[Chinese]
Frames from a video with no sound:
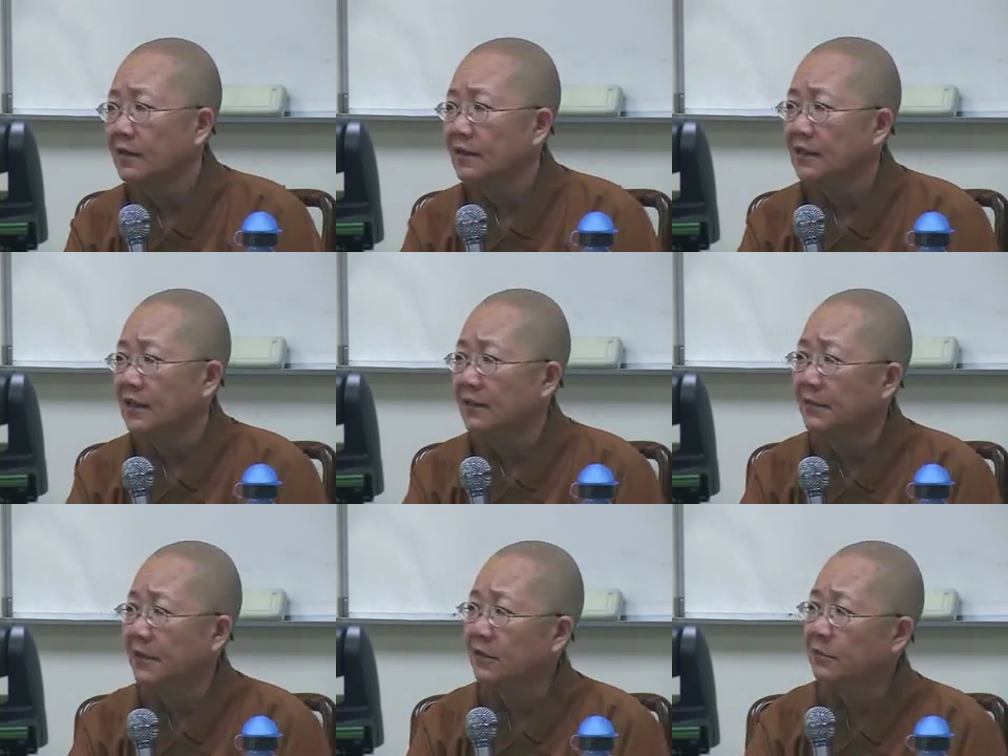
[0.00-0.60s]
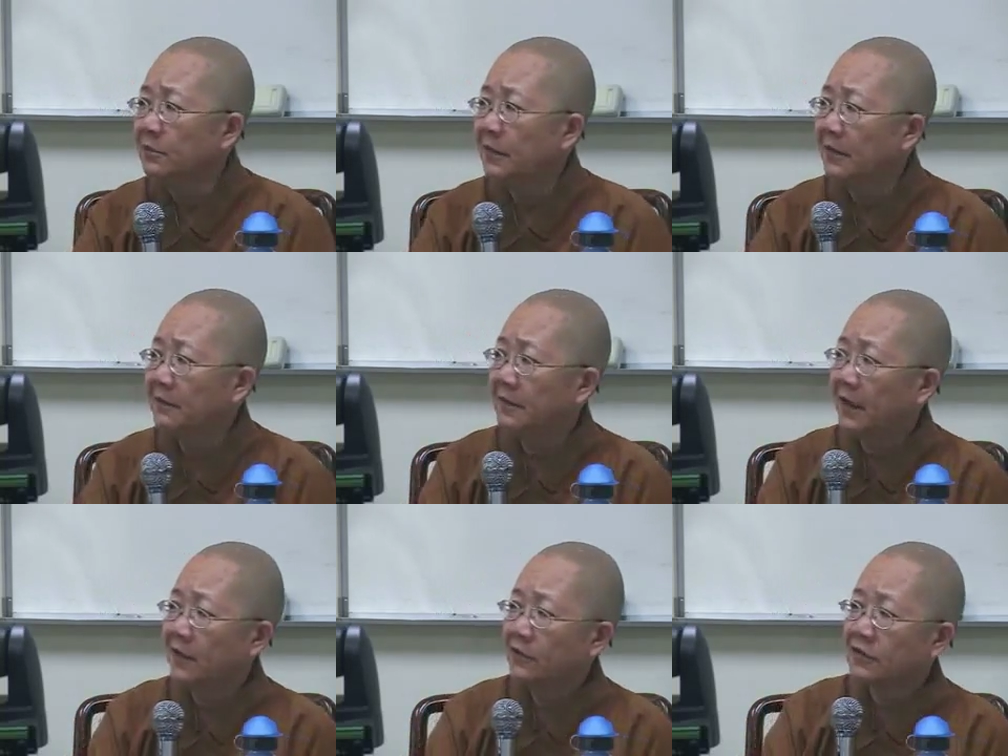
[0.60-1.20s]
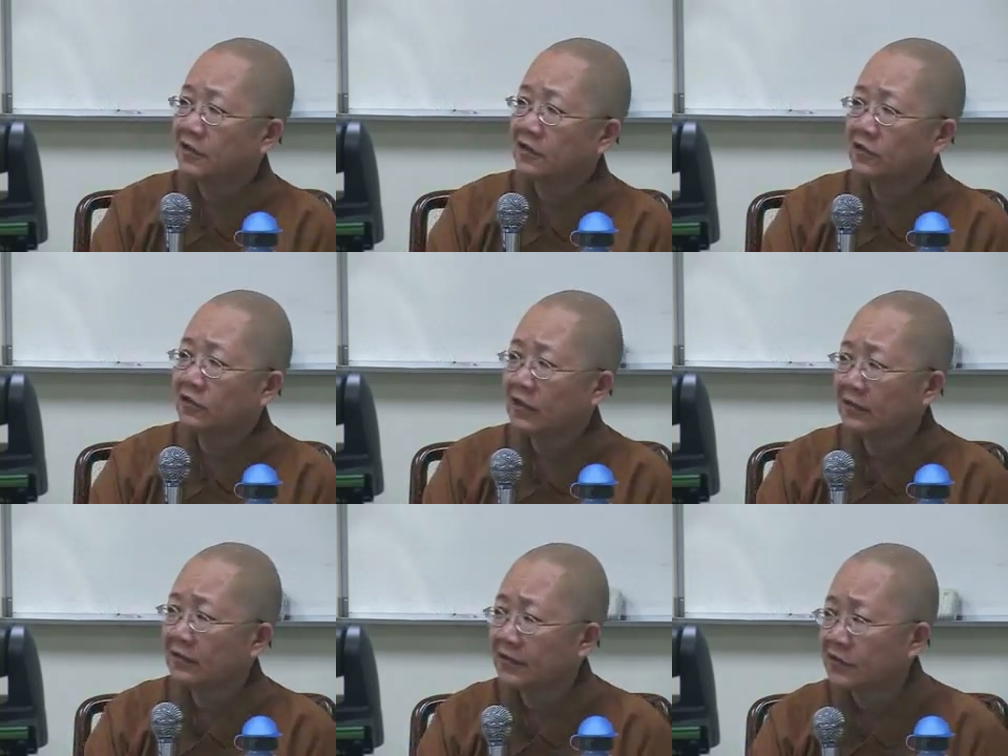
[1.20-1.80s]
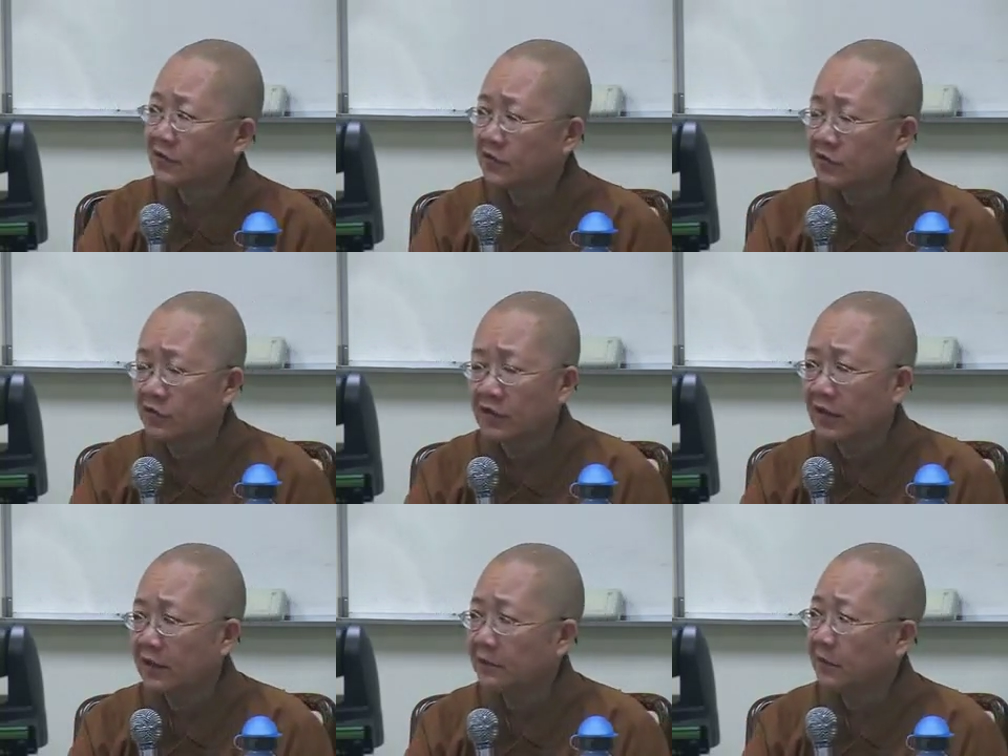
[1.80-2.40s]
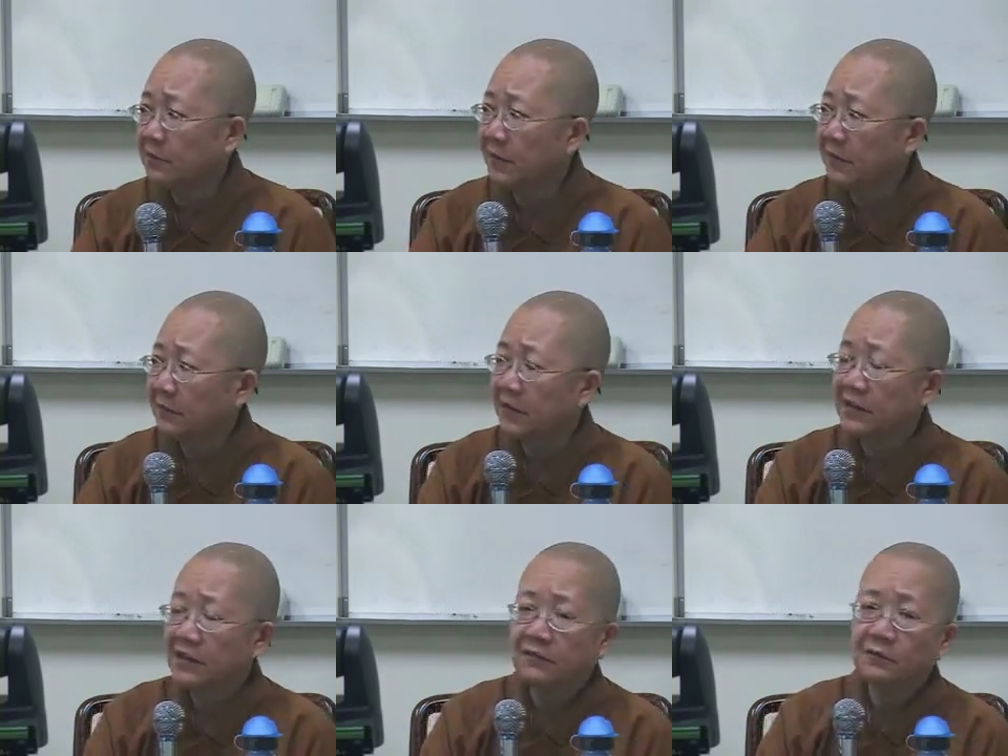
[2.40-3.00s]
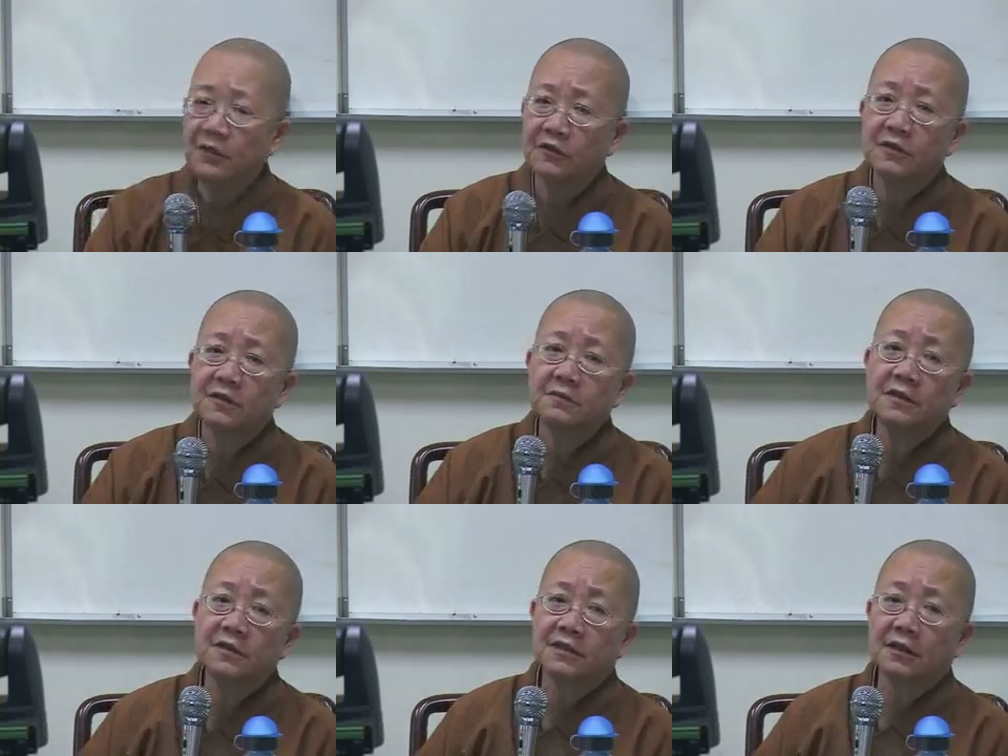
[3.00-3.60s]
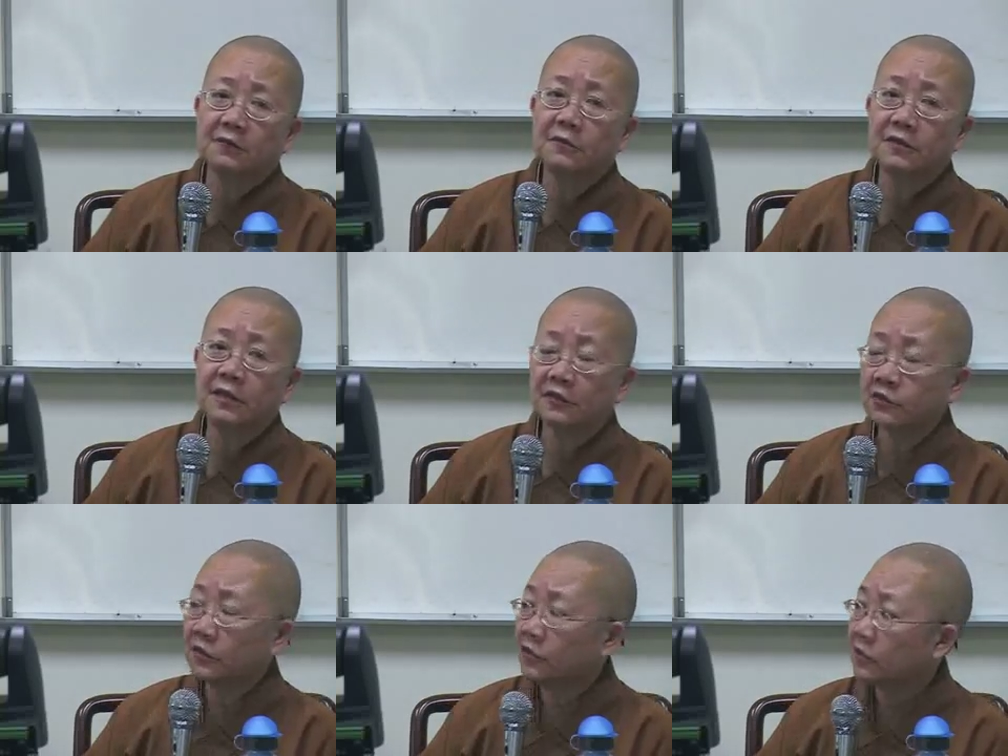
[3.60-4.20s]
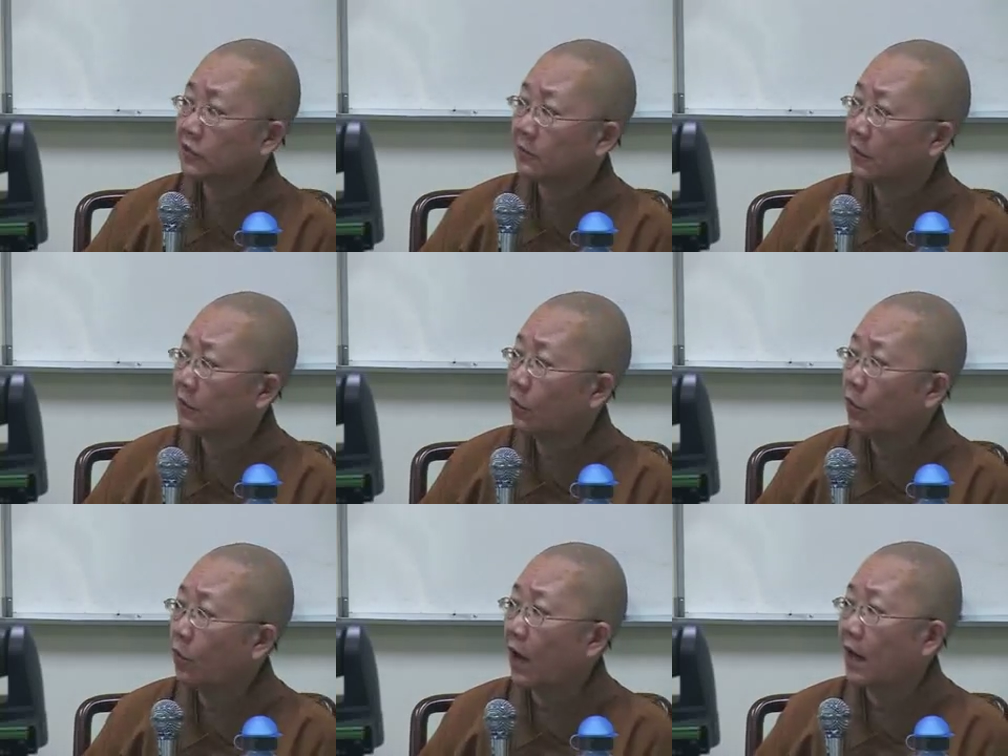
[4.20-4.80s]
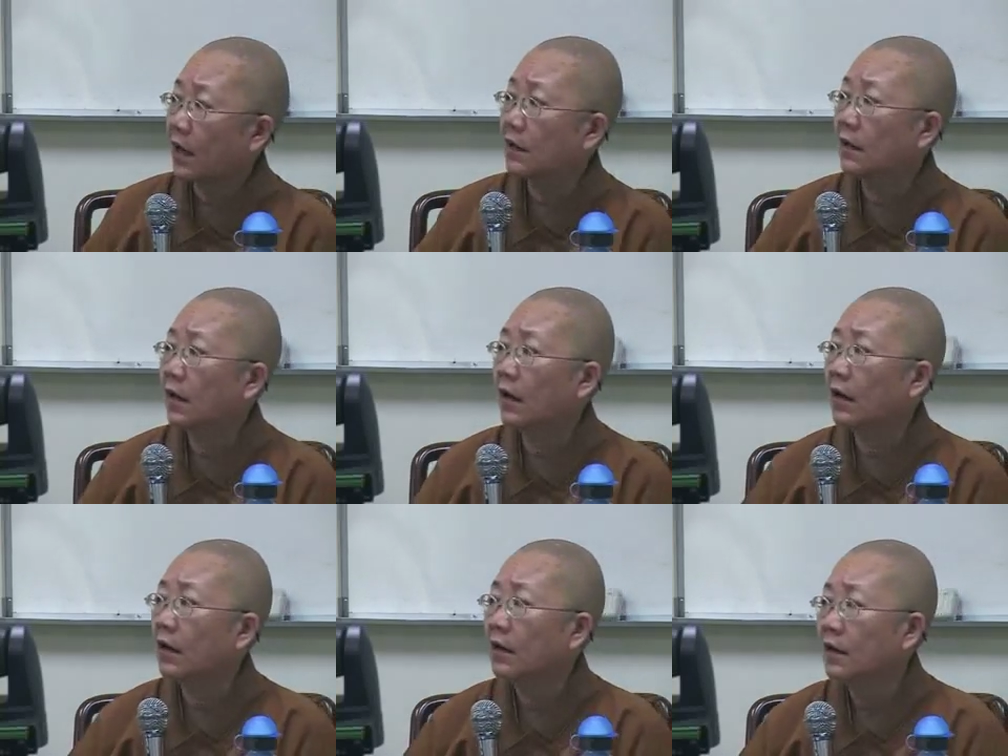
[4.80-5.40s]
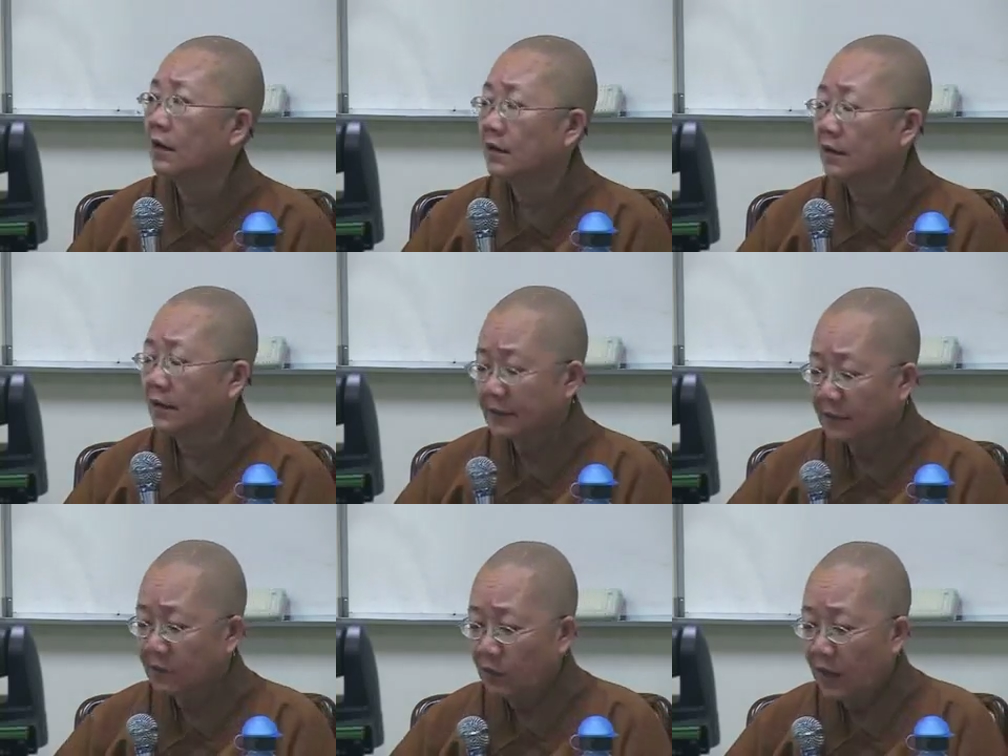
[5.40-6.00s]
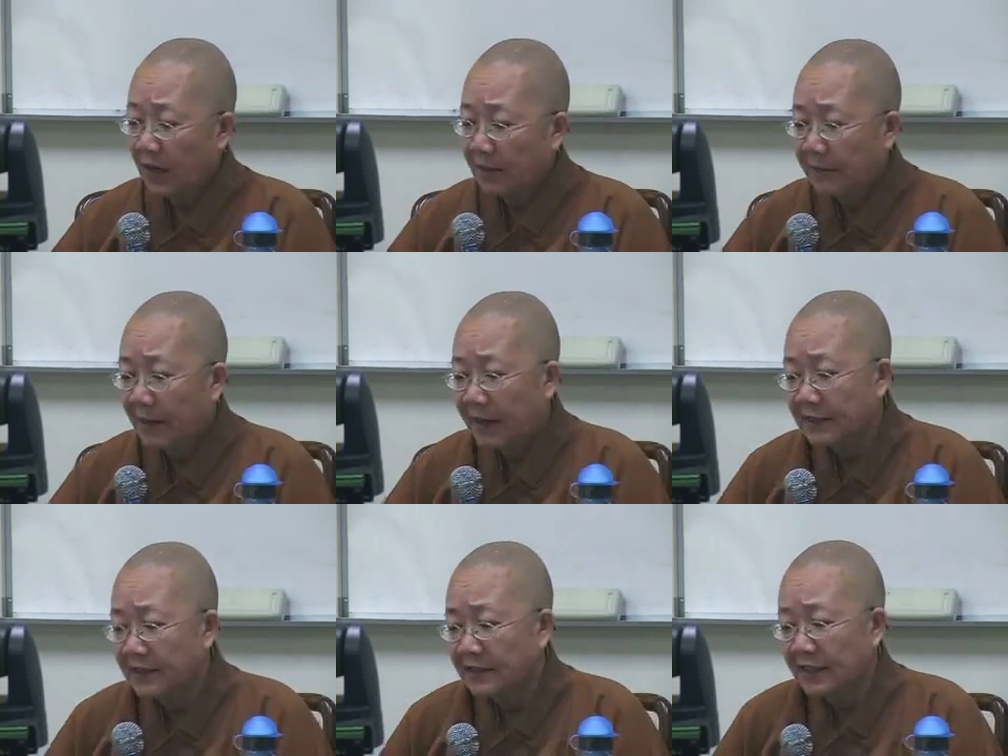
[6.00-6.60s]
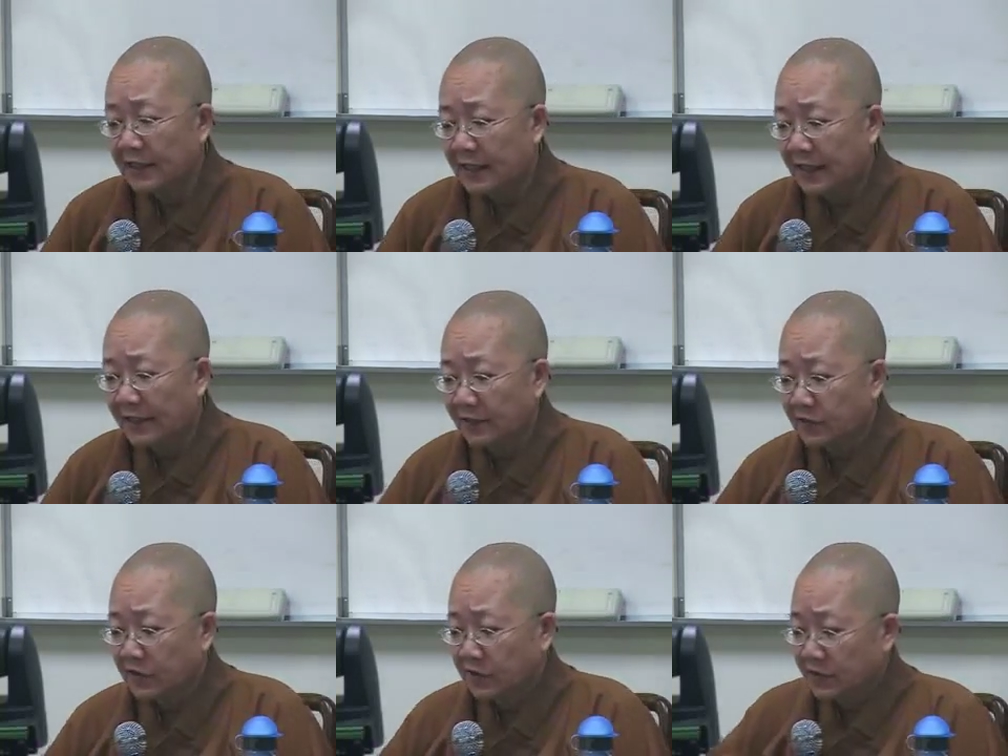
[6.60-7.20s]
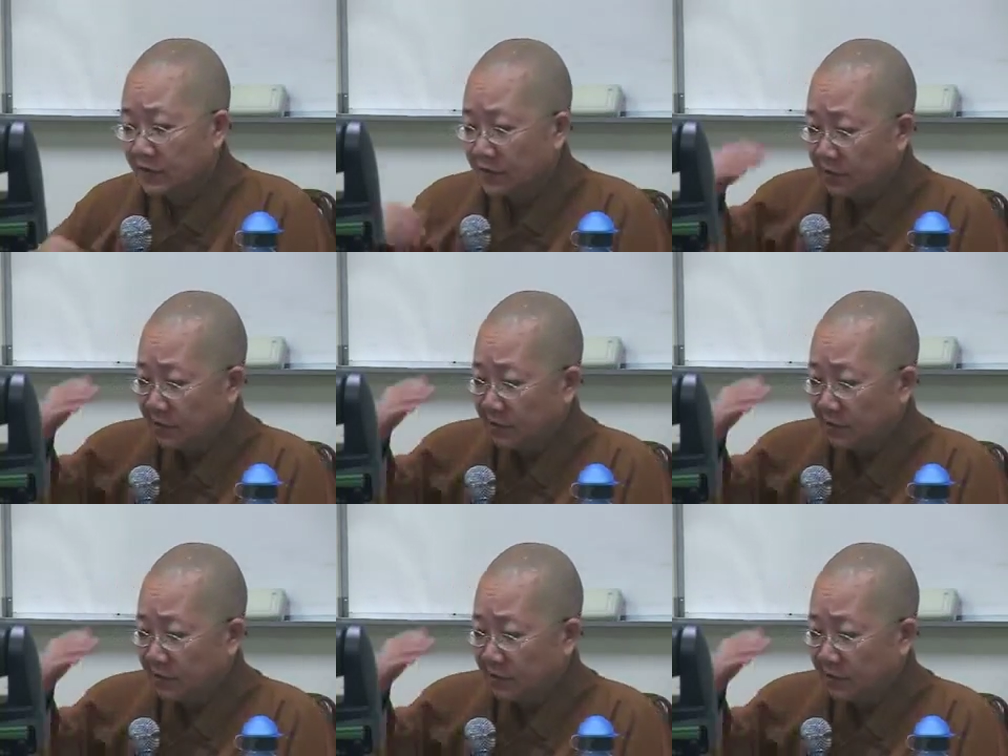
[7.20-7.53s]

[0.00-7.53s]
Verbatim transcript: 也没有办法用行动电话追踪的，也没有办法 email，对不对？找不到，所以用什么望啊？那这个望还怕人家看到，所以就是